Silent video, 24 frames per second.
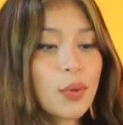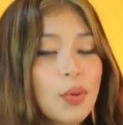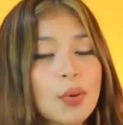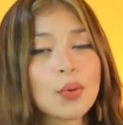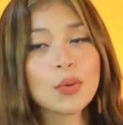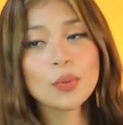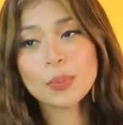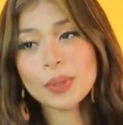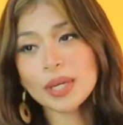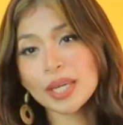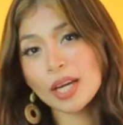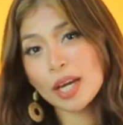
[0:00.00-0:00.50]

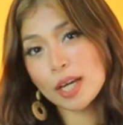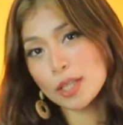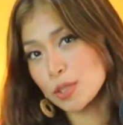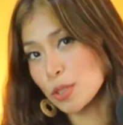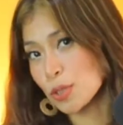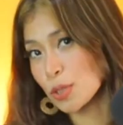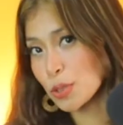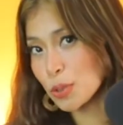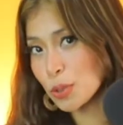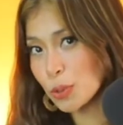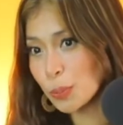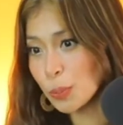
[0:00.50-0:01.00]
Oh my
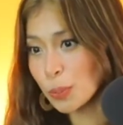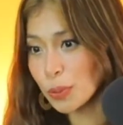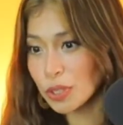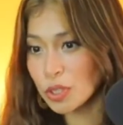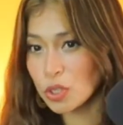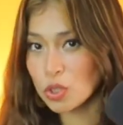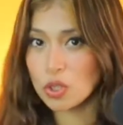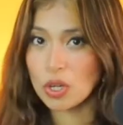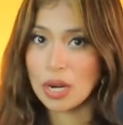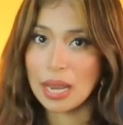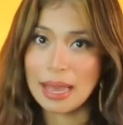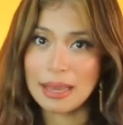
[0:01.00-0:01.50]
gosh, super
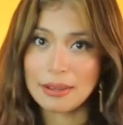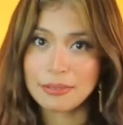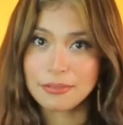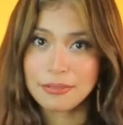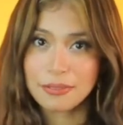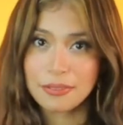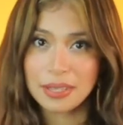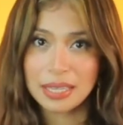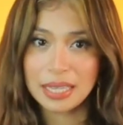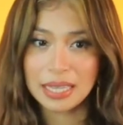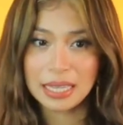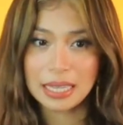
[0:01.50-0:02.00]

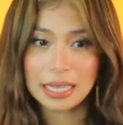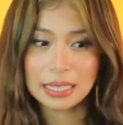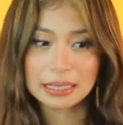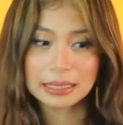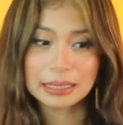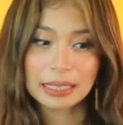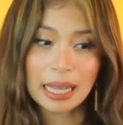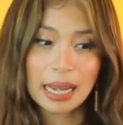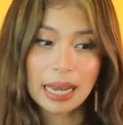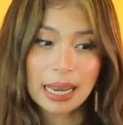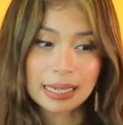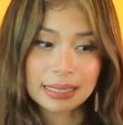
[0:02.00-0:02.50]
traffic
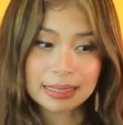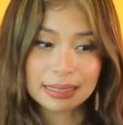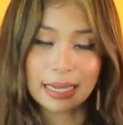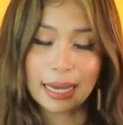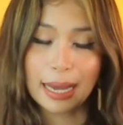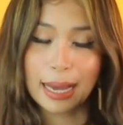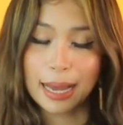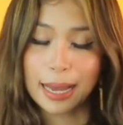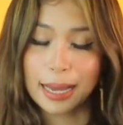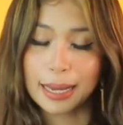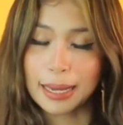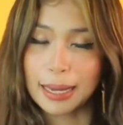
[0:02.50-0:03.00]

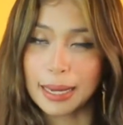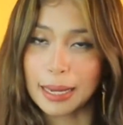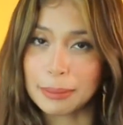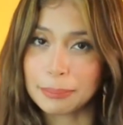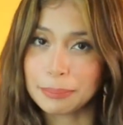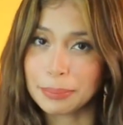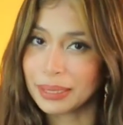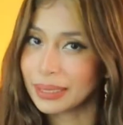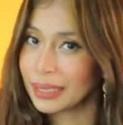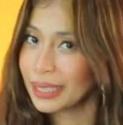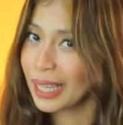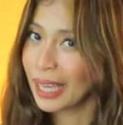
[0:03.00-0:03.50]
talaga.
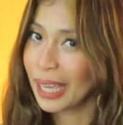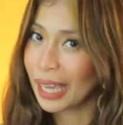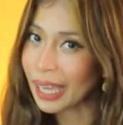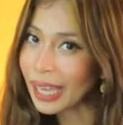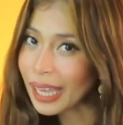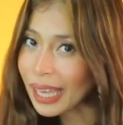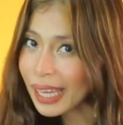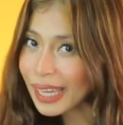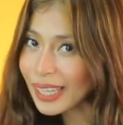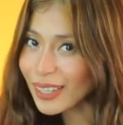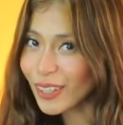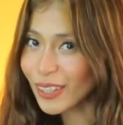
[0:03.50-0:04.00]
But
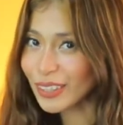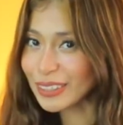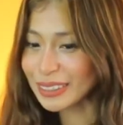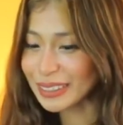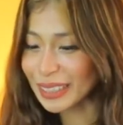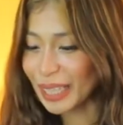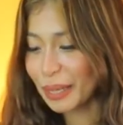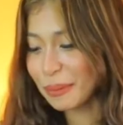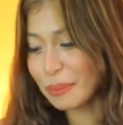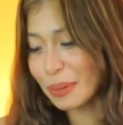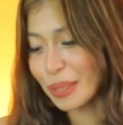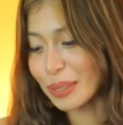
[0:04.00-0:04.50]
hey, on
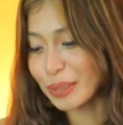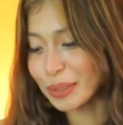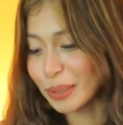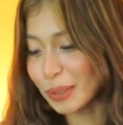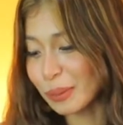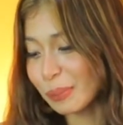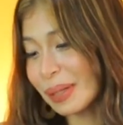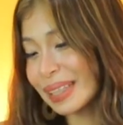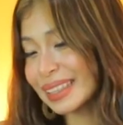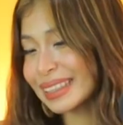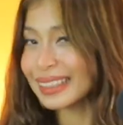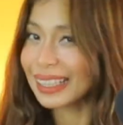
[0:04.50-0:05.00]
time ako
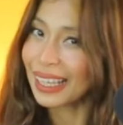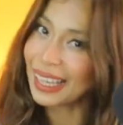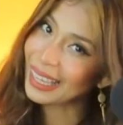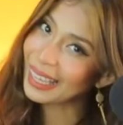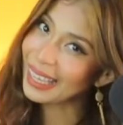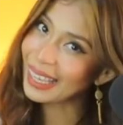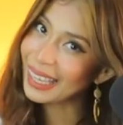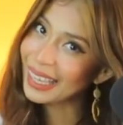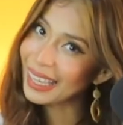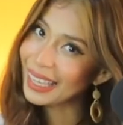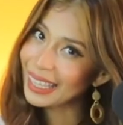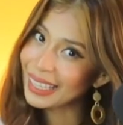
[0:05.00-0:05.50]

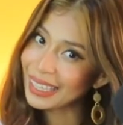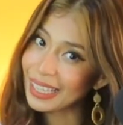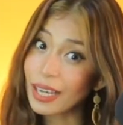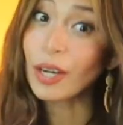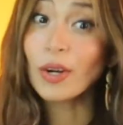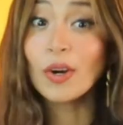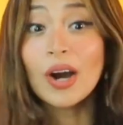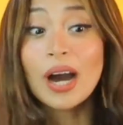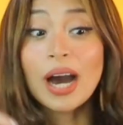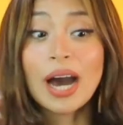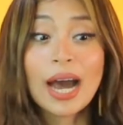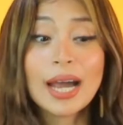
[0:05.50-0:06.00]
dumating.
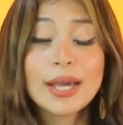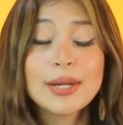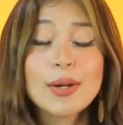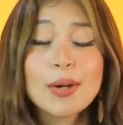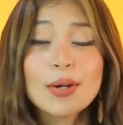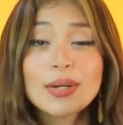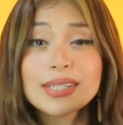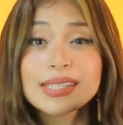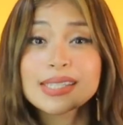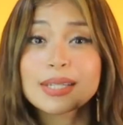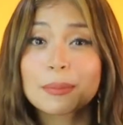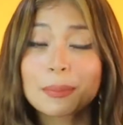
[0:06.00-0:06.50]
Oh, anong
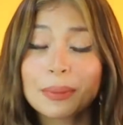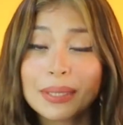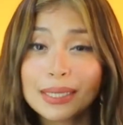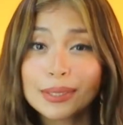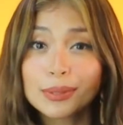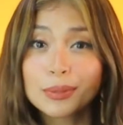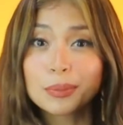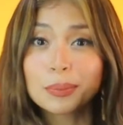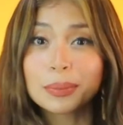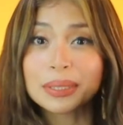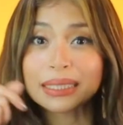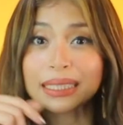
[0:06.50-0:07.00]
oras ka pala
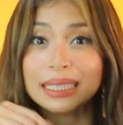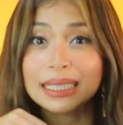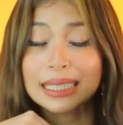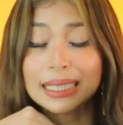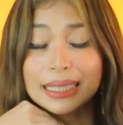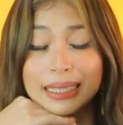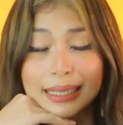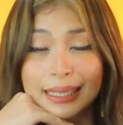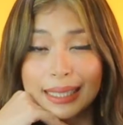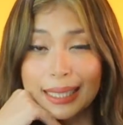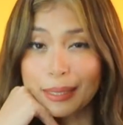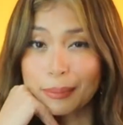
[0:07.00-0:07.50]
dumating?
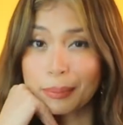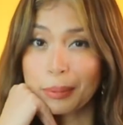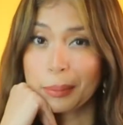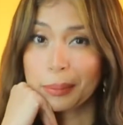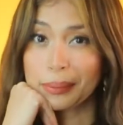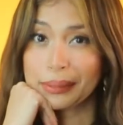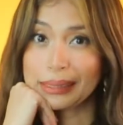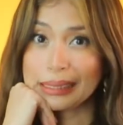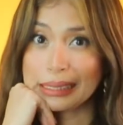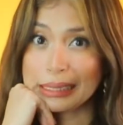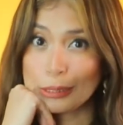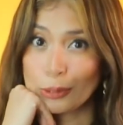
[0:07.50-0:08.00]
Kanina ka pa
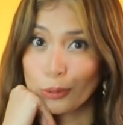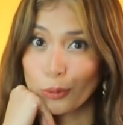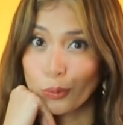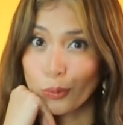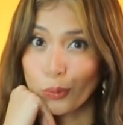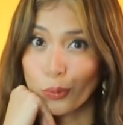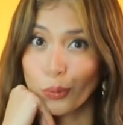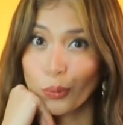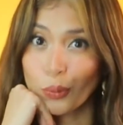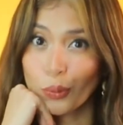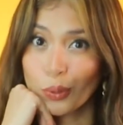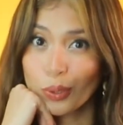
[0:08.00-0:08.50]
ba
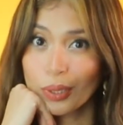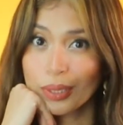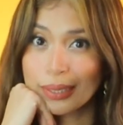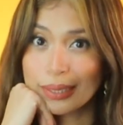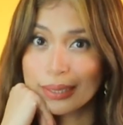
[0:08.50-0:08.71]
dito?